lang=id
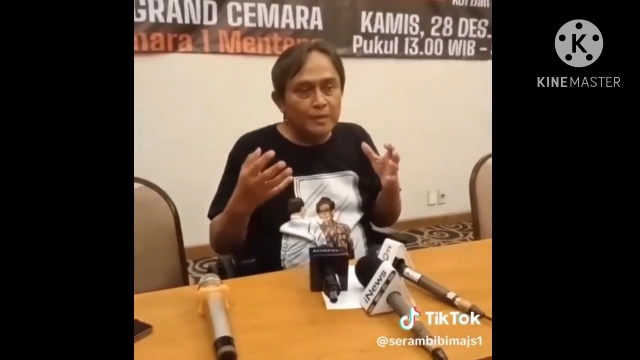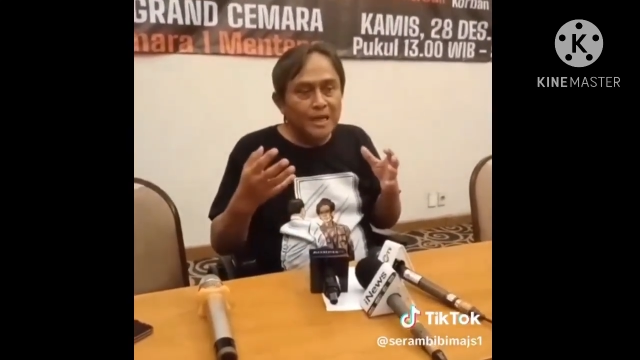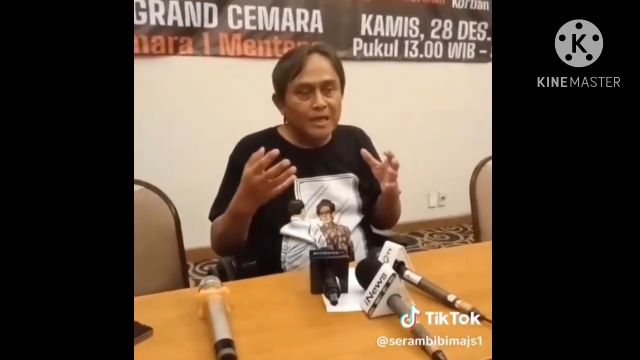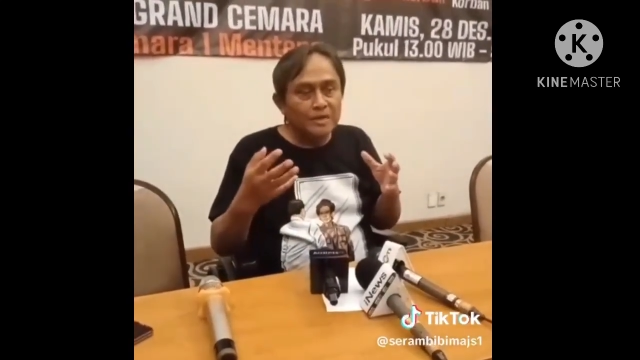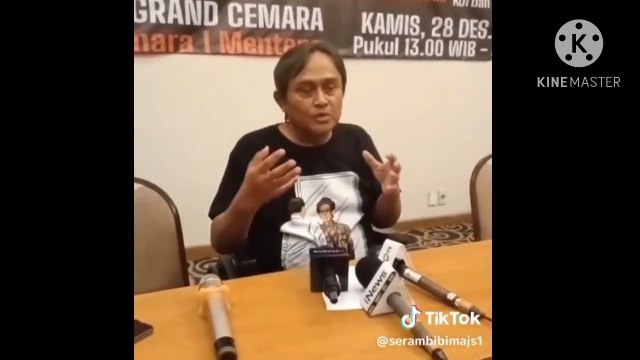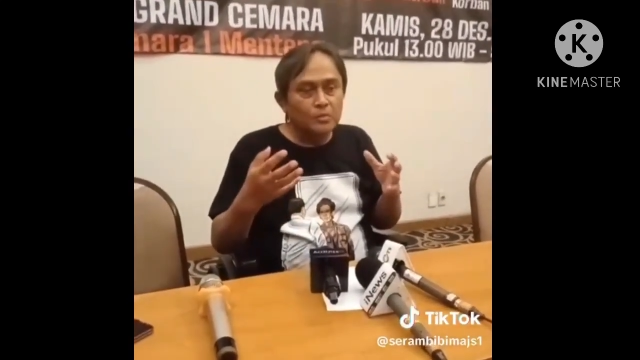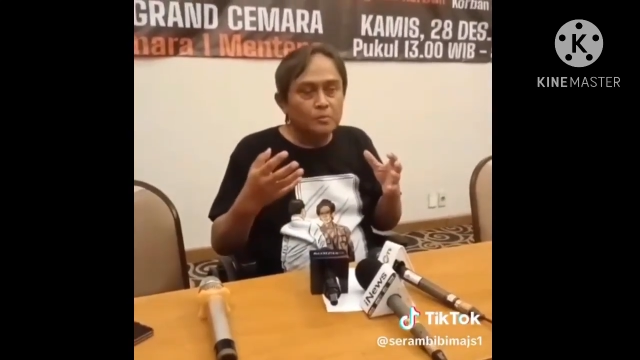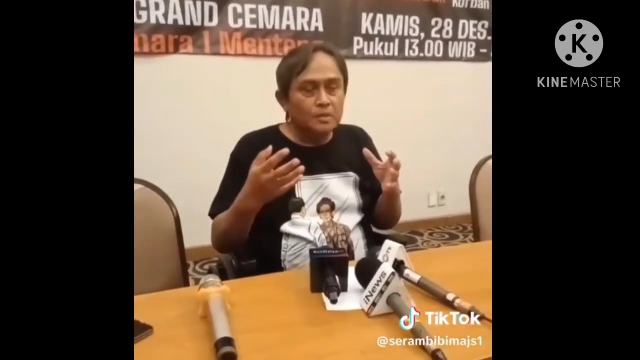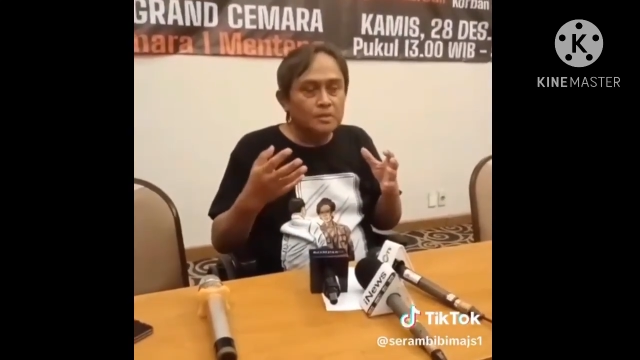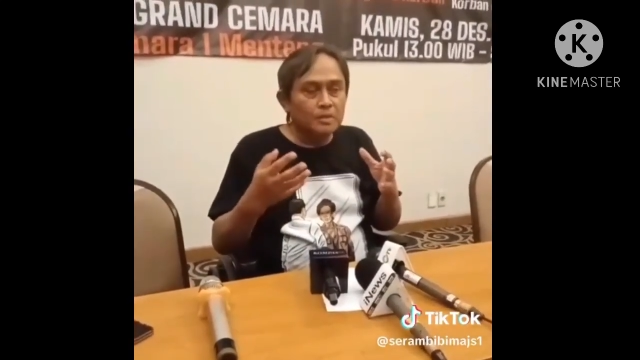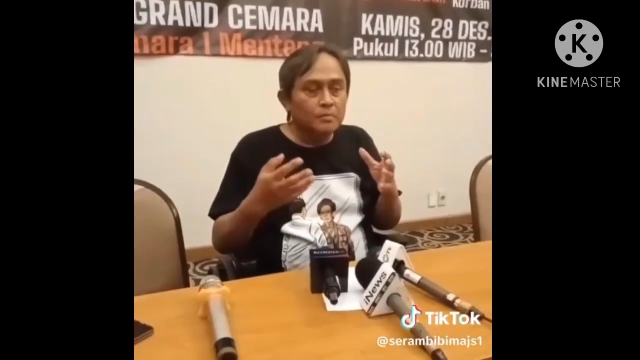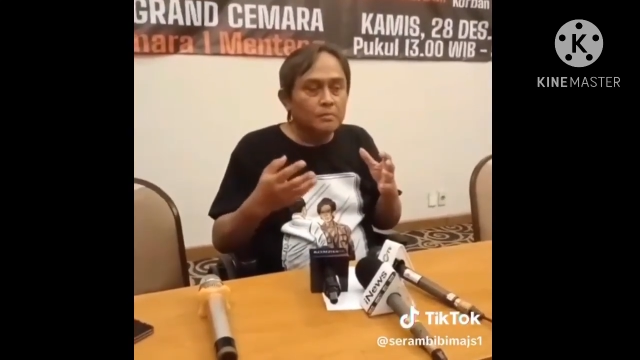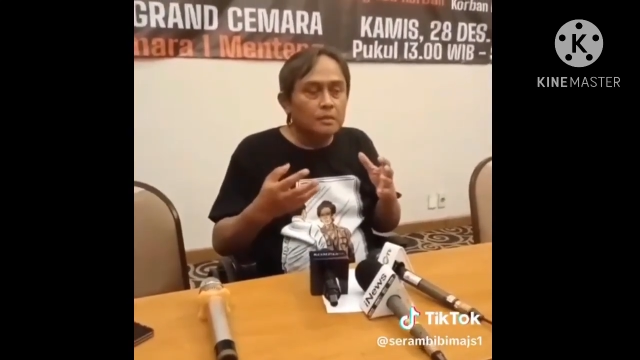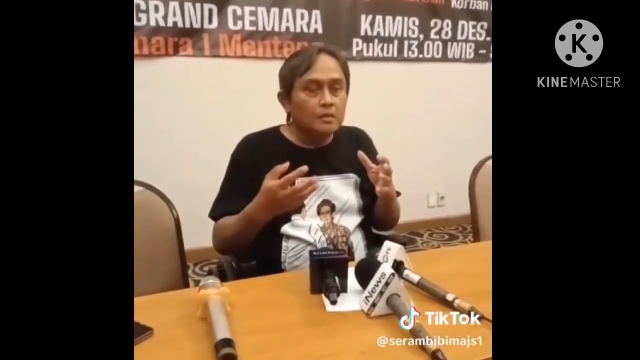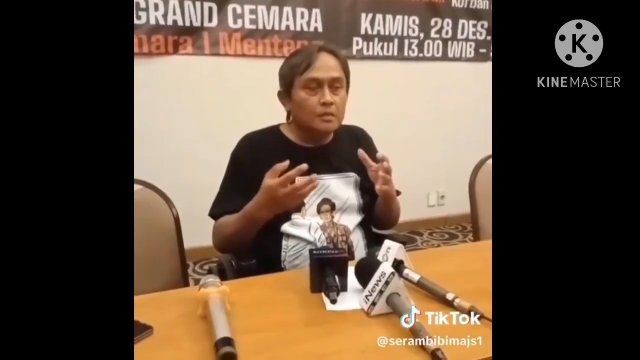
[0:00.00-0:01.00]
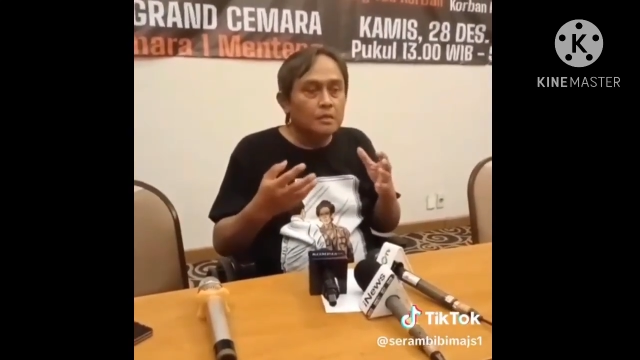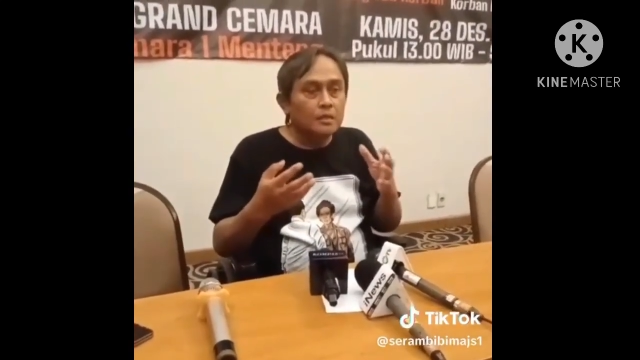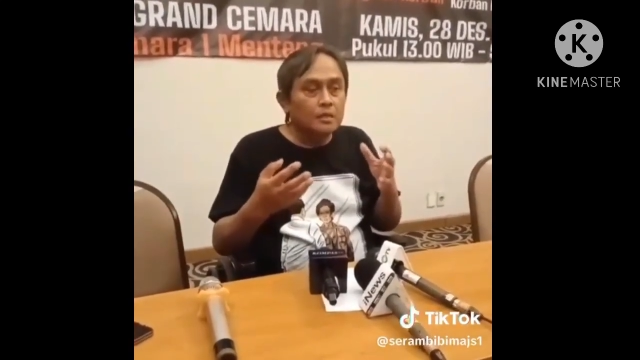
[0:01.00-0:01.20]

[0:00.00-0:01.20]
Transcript: negara.